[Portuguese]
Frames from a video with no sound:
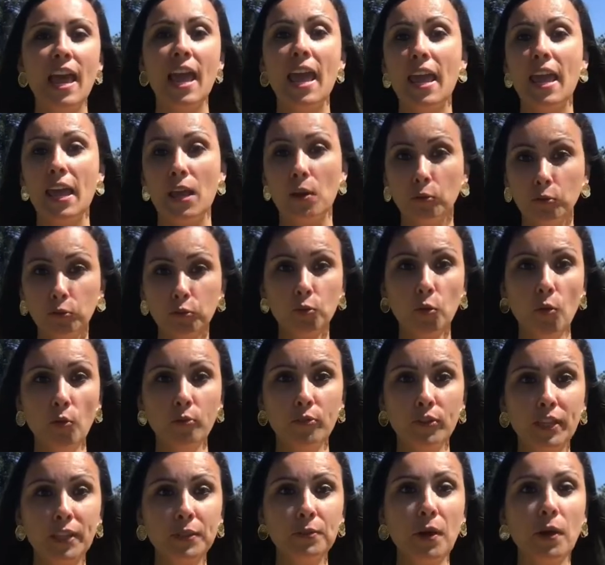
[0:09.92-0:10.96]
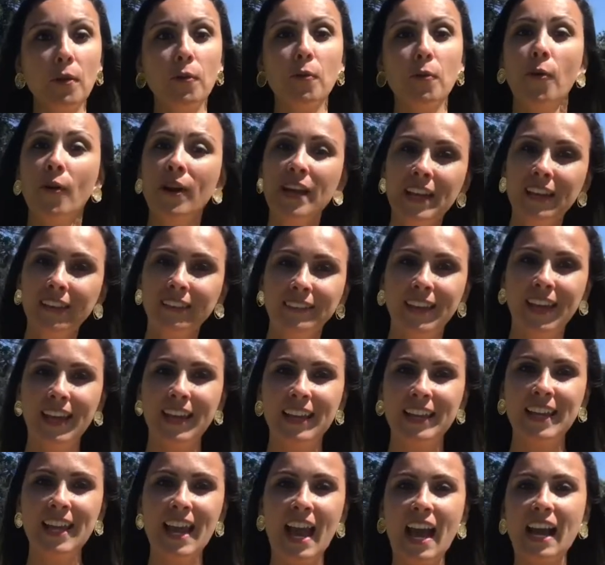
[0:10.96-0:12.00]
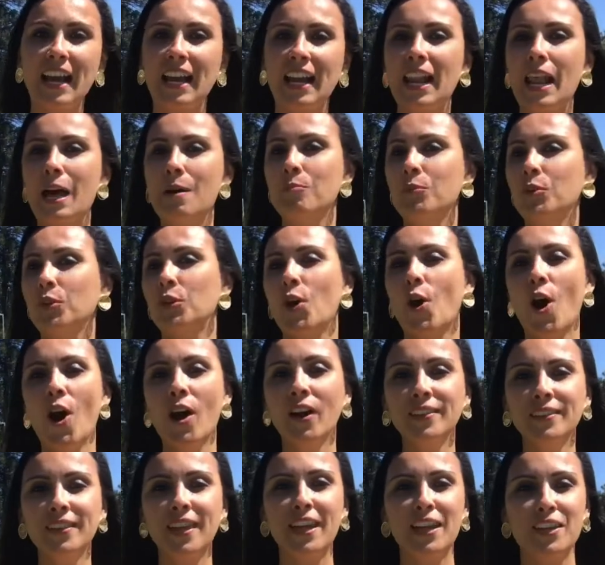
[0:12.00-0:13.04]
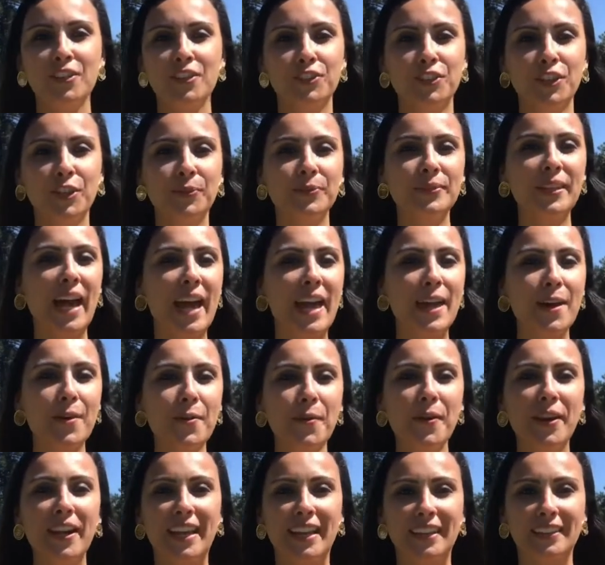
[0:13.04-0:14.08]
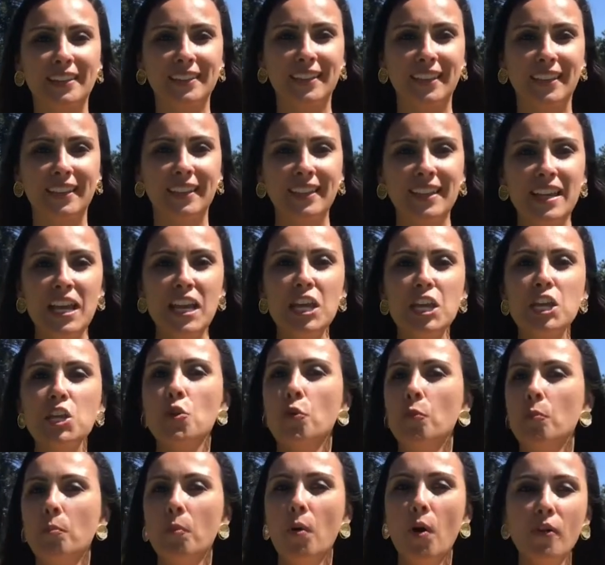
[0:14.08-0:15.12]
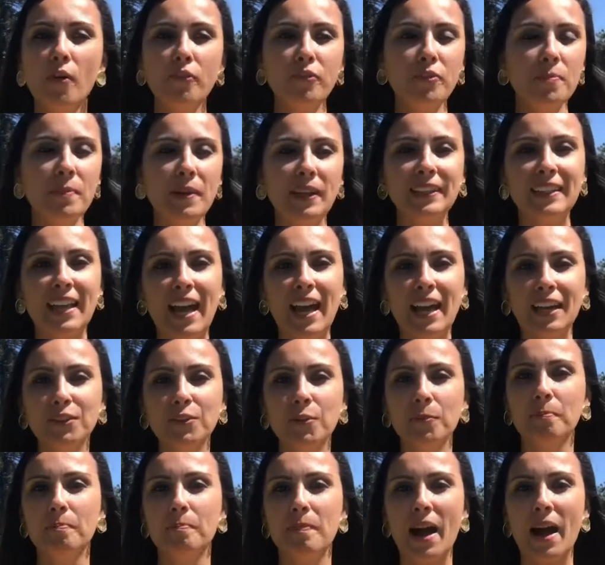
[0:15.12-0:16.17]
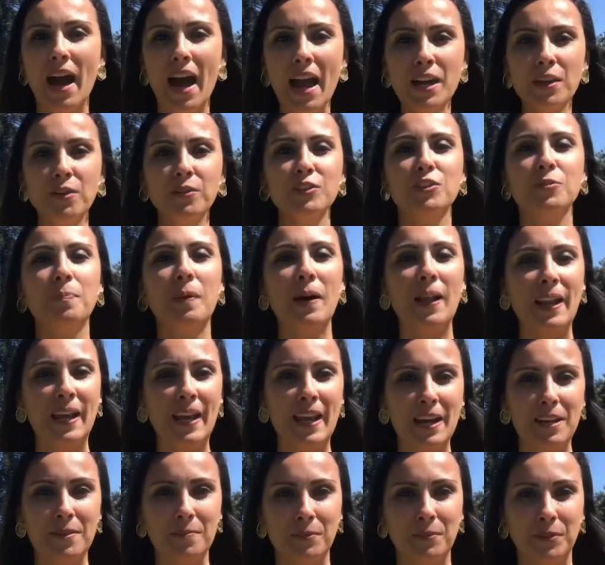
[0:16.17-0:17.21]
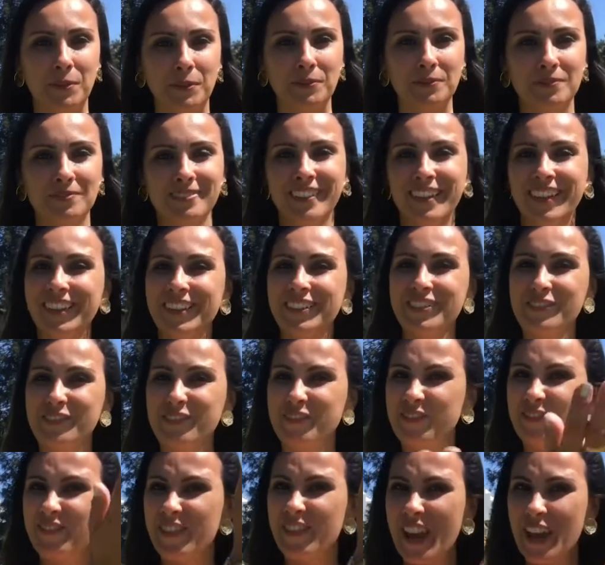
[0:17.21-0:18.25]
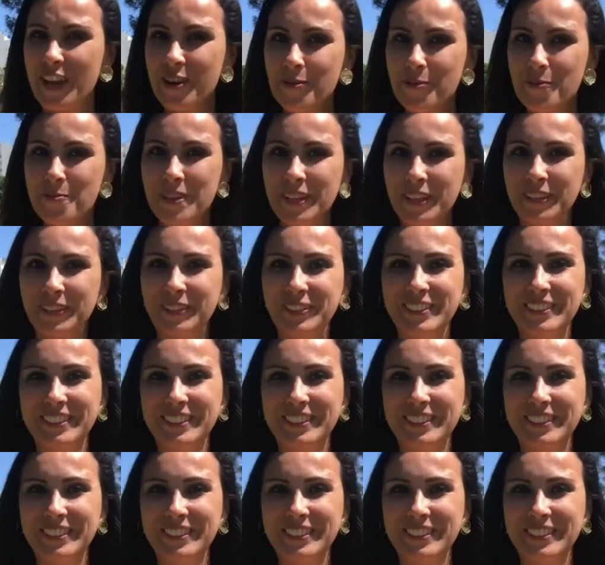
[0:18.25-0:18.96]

eu os convido a conhecerem a glamourosa região da Recoleta e o movimentado bairro de Palermo. Vem comigo!